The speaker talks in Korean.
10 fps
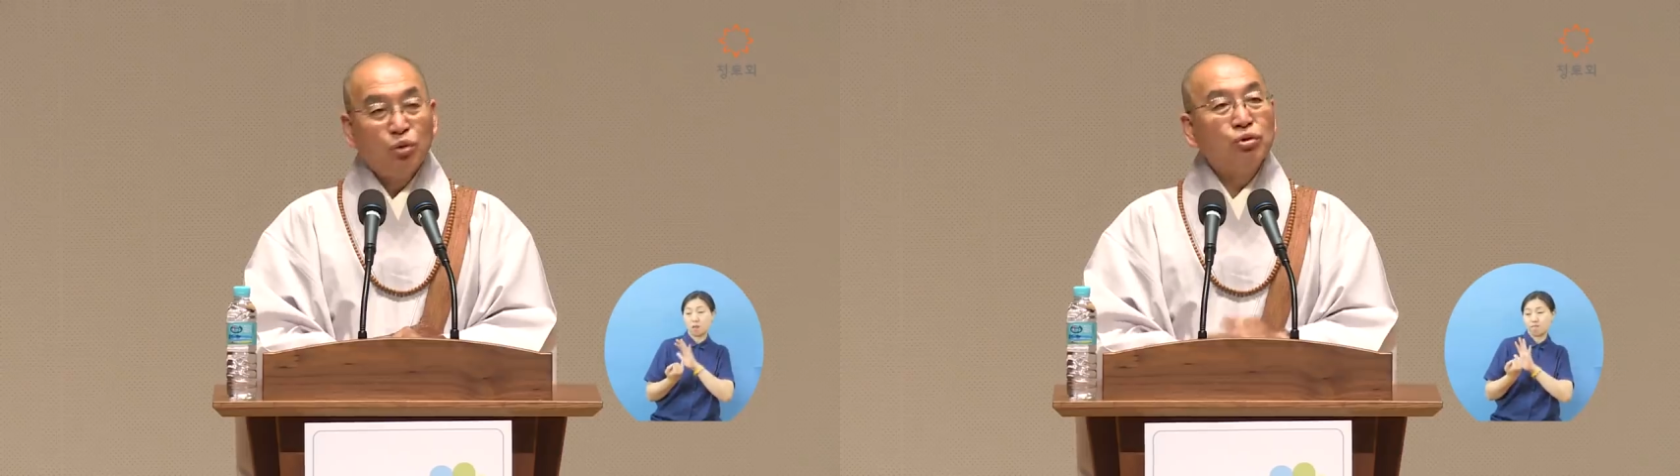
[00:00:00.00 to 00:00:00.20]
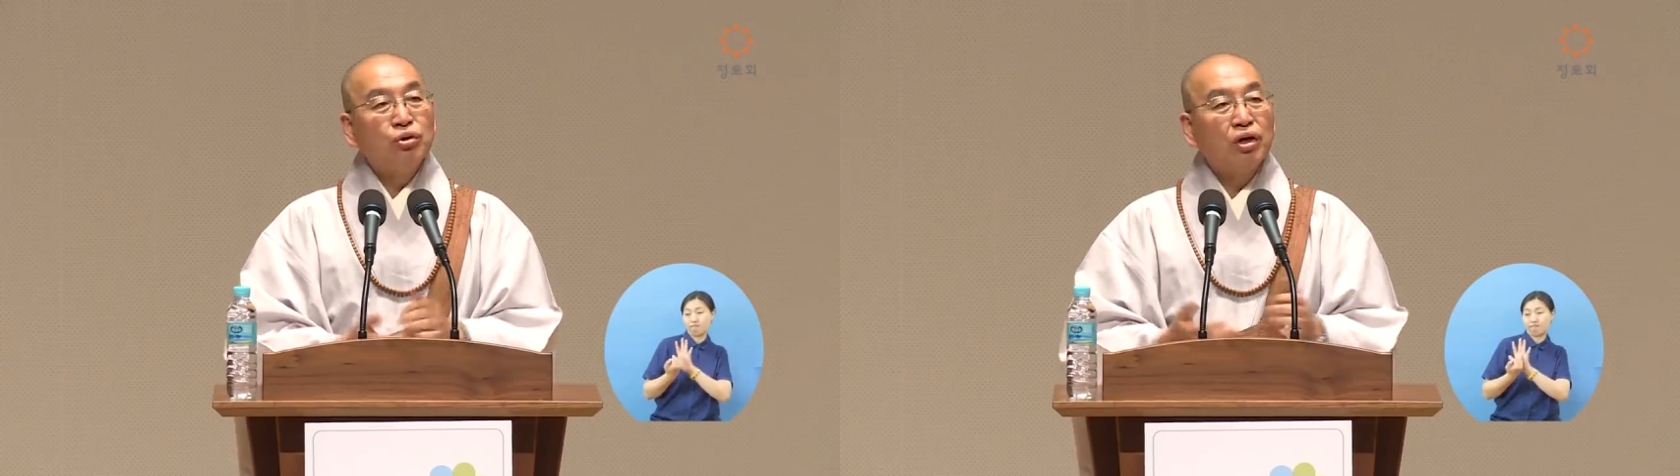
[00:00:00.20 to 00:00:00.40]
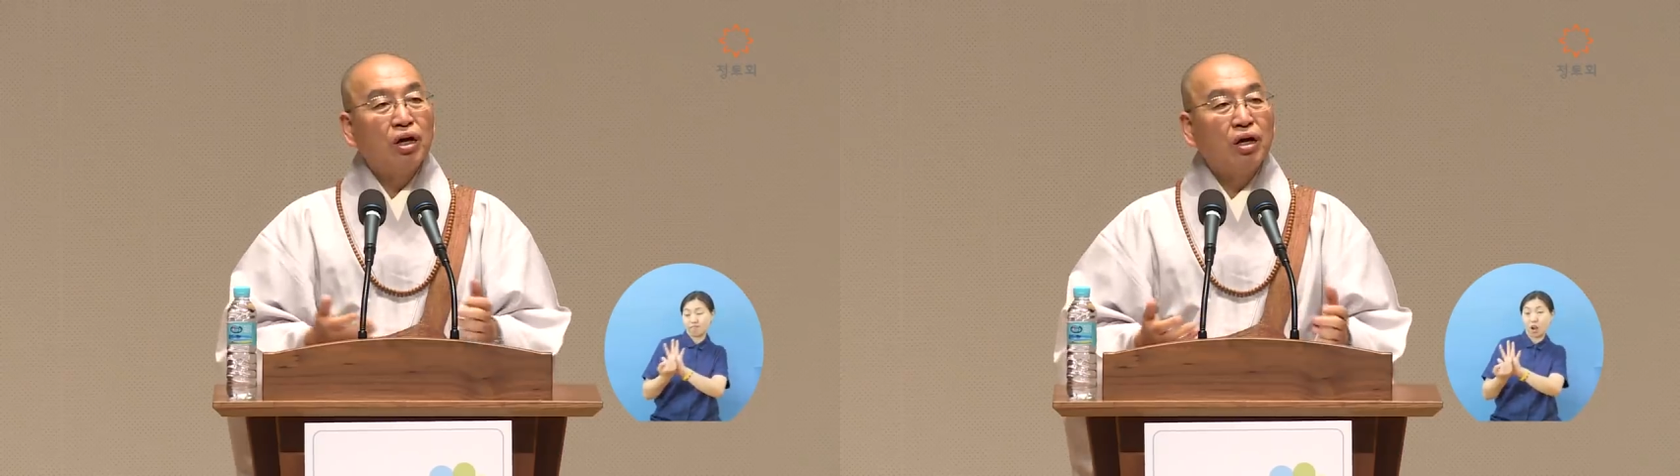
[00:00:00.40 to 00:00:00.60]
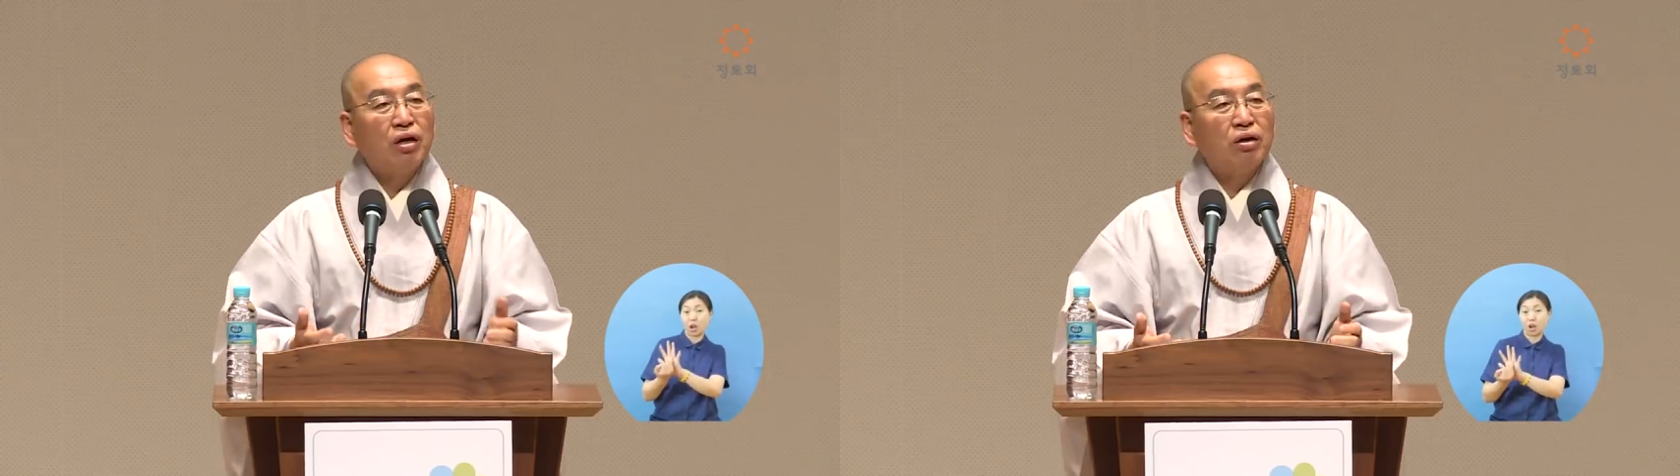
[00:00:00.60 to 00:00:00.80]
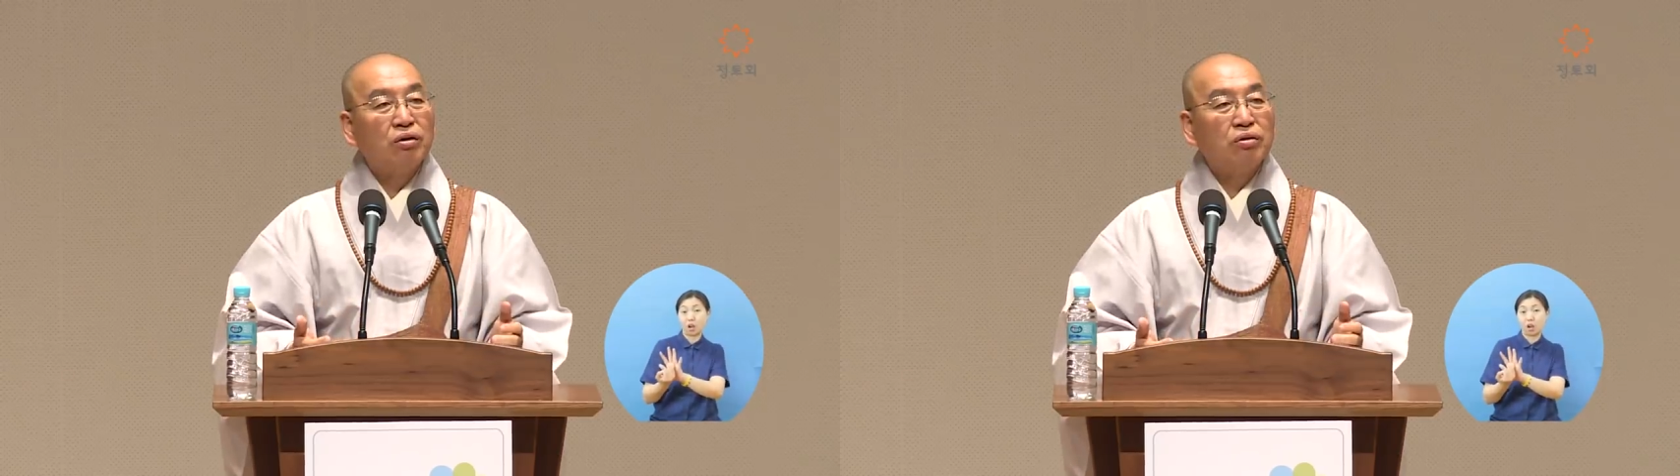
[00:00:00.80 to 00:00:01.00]
못 오게
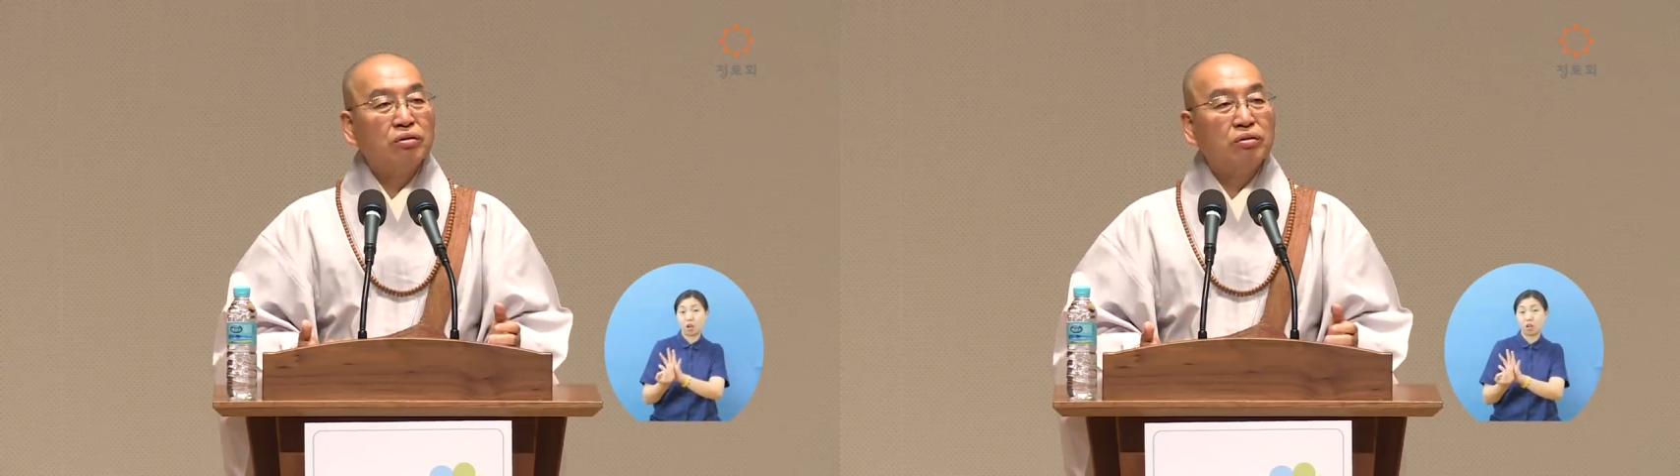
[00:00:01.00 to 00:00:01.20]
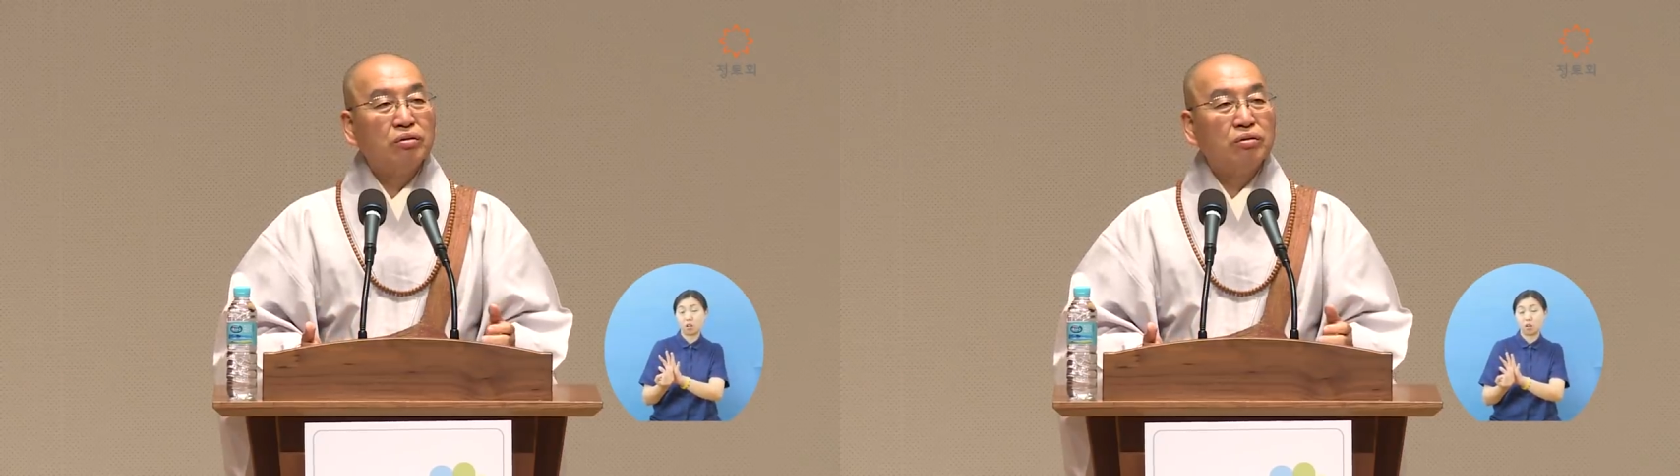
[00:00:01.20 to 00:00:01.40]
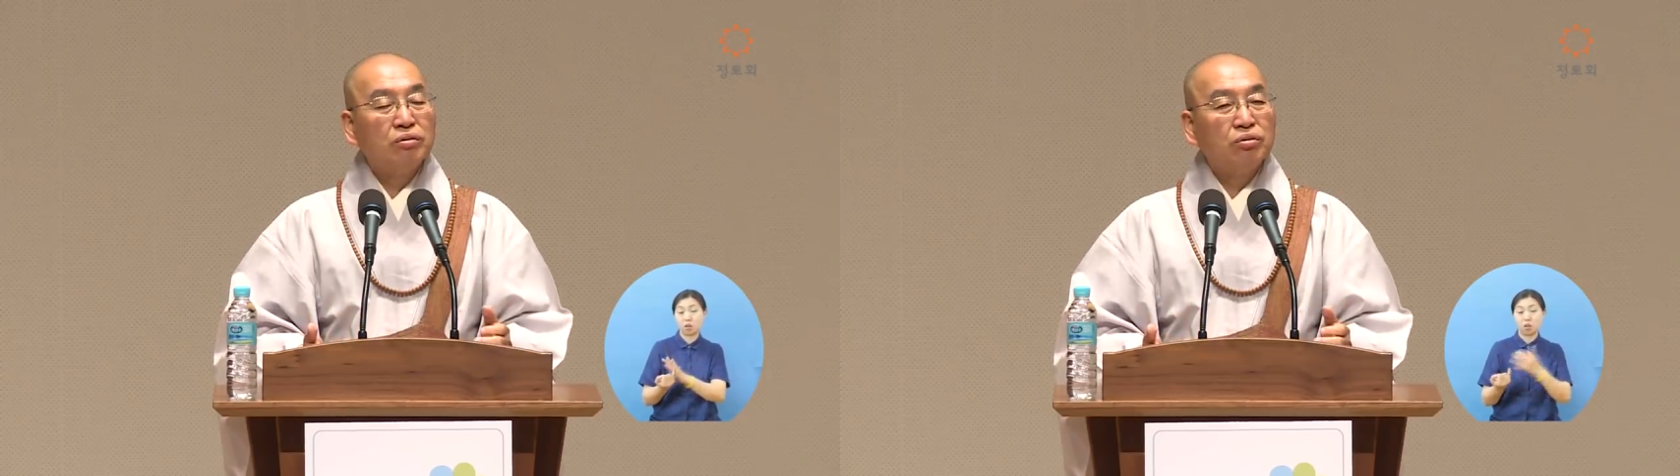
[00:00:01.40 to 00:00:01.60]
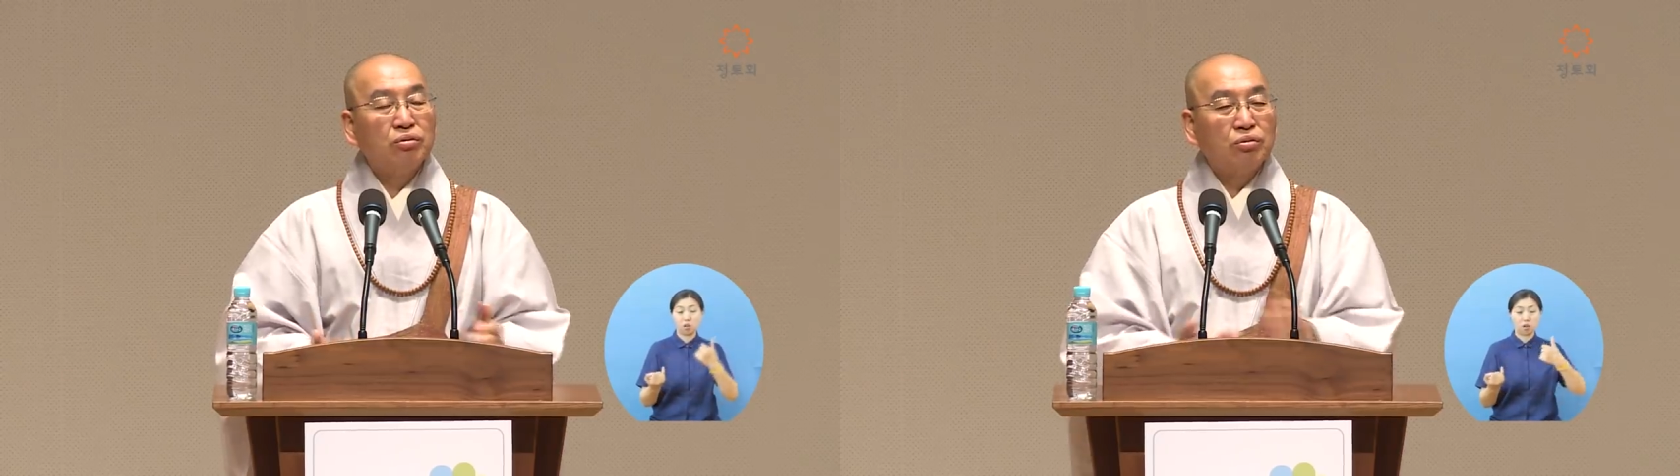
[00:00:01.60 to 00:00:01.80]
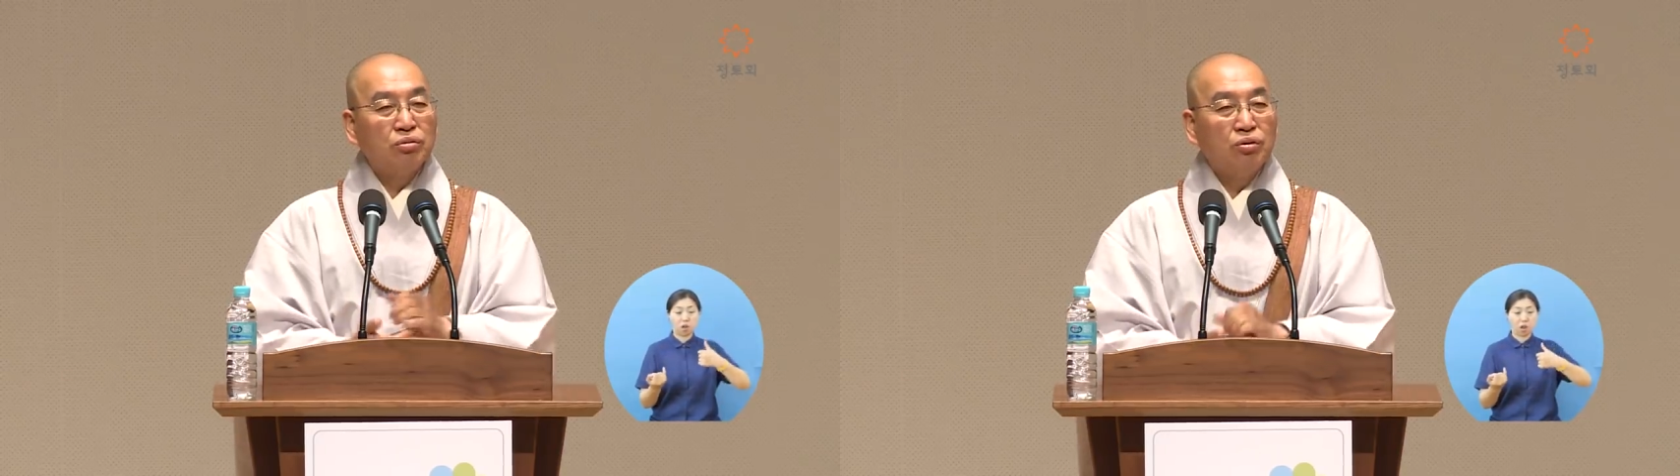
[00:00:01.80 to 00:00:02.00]
하라
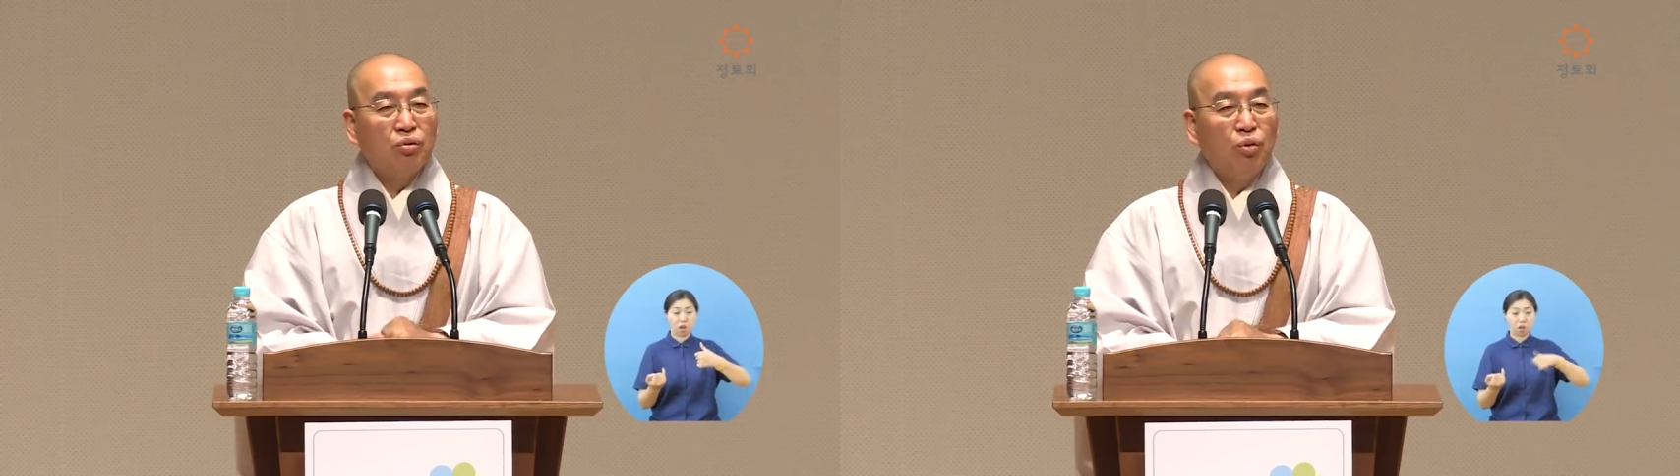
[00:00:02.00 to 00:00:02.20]
그래도 그냥